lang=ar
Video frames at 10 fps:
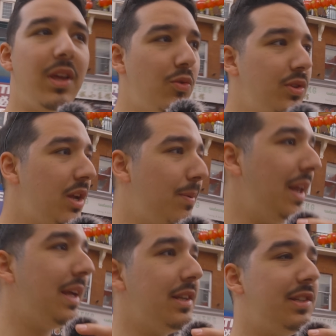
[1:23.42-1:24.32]
كيكون داير
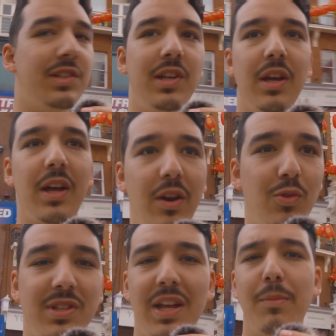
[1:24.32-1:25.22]
بحال اللي قلتي شي
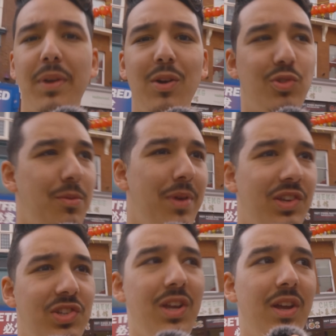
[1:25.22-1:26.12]
كروسه على برا وتيبيع
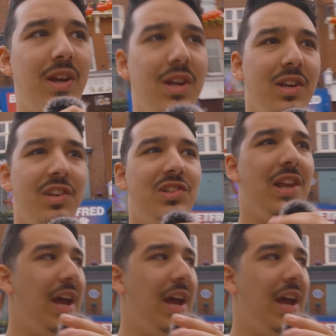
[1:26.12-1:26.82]
شي شي